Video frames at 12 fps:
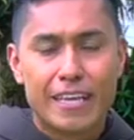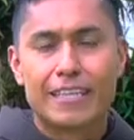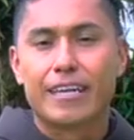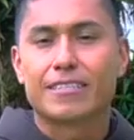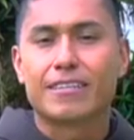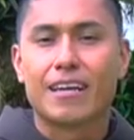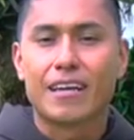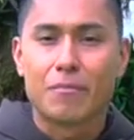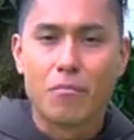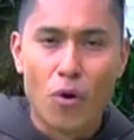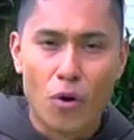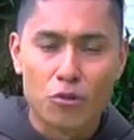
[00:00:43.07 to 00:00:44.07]
de hacer
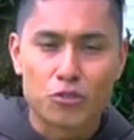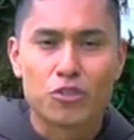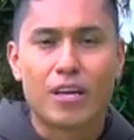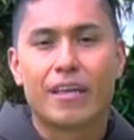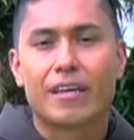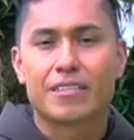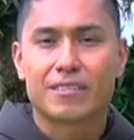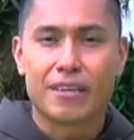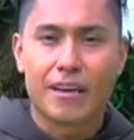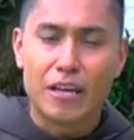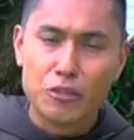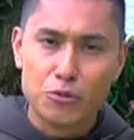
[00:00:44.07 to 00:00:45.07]
limosna, de
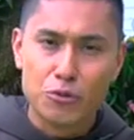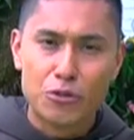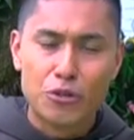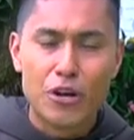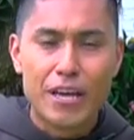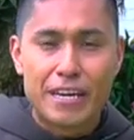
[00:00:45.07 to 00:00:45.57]
hacer ayuno,